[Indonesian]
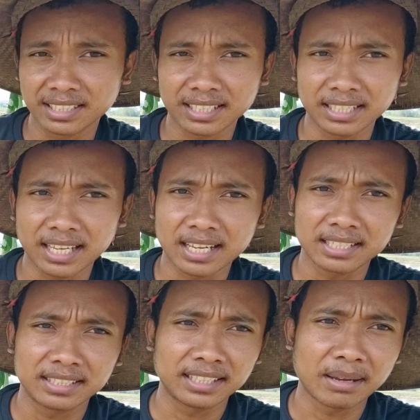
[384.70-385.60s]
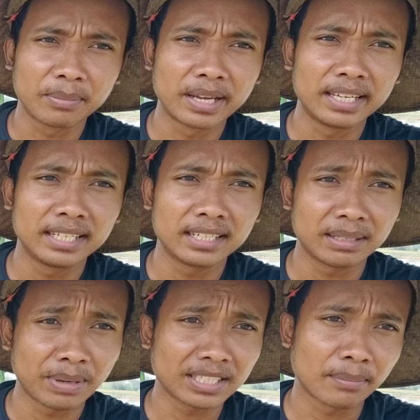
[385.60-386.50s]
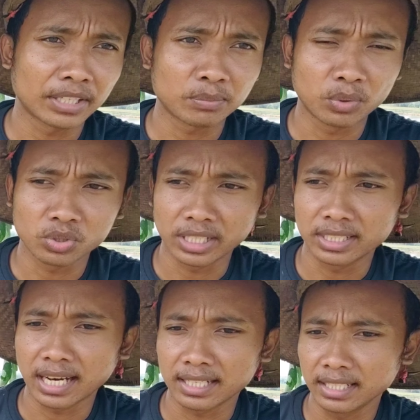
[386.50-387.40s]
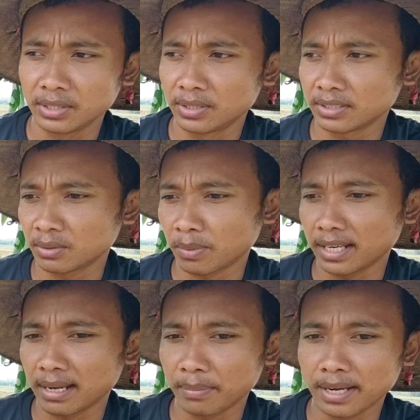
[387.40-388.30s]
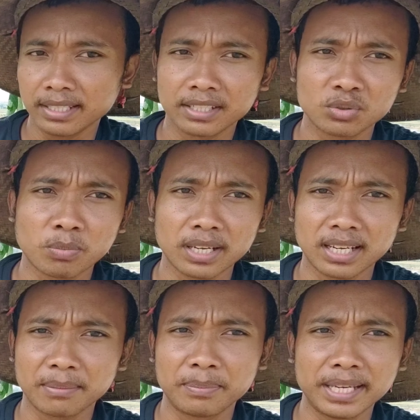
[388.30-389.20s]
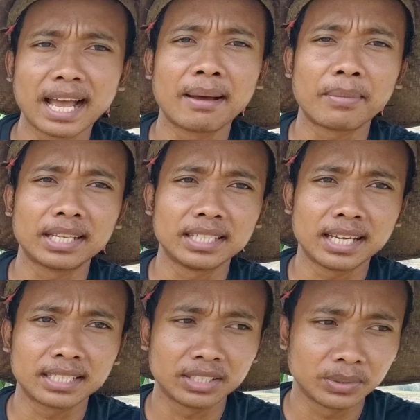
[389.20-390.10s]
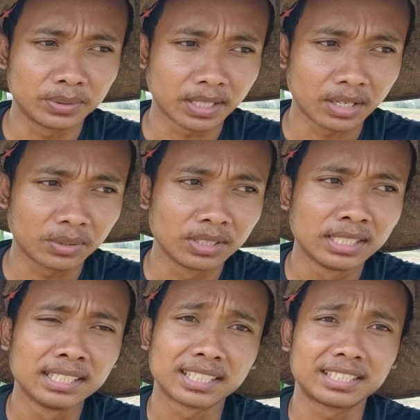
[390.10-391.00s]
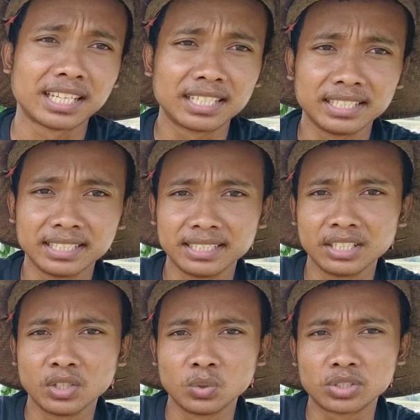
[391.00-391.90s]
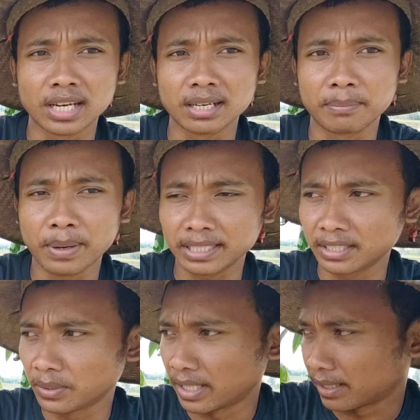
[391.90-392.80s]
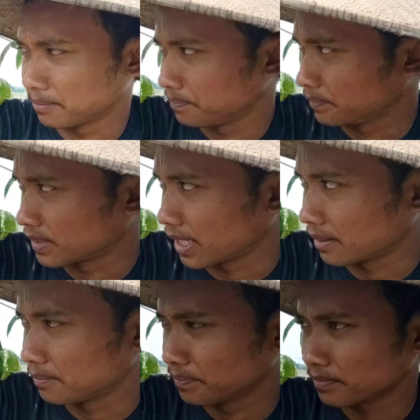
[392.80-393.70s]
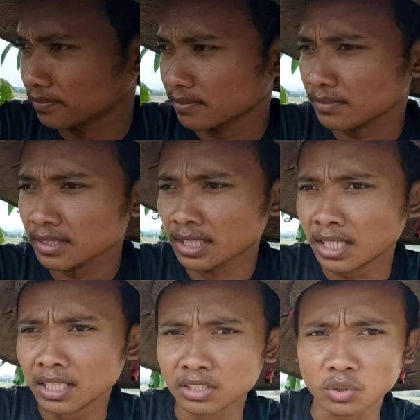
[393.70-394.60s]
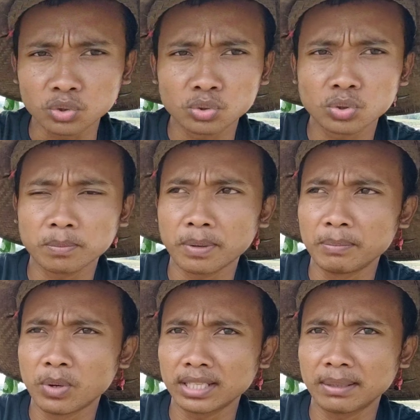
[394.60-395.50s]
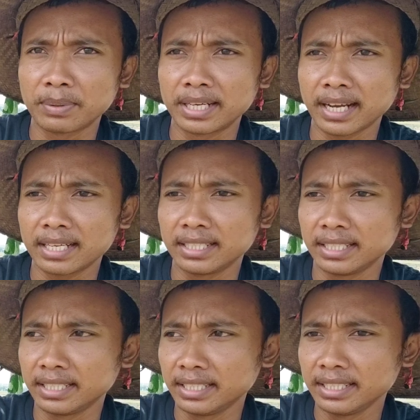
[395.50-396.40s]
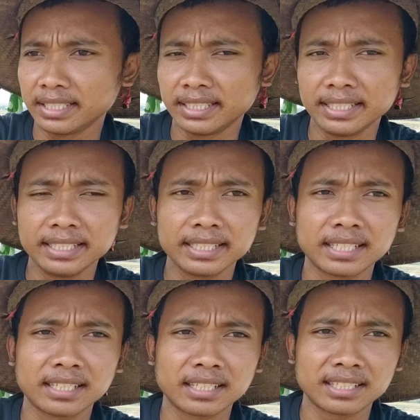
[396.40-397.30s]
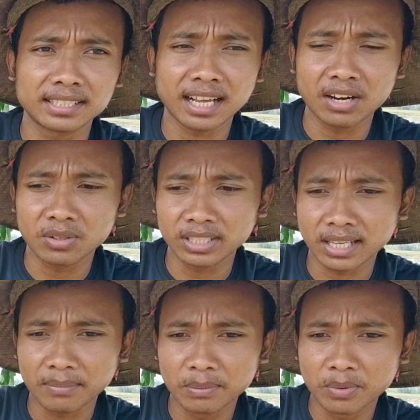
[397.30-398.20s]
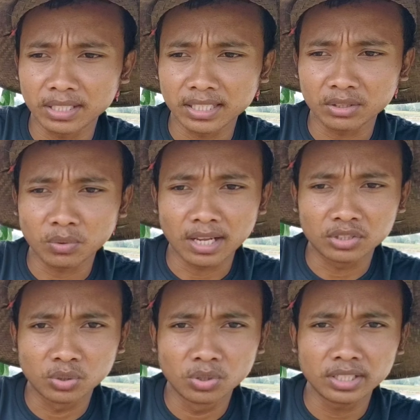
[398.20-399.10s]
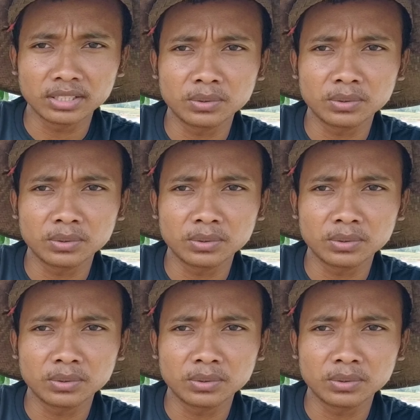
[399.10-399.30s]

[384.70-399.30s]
sekitar ditambahin 5 sampai 10 cm lagi lur supaya apa ya supaya lebih amannya gitu kalau terjadi hujan lebat gitu ya nah terus untuk pembuatan bedengan ini ini kalau kita membuat satu lajur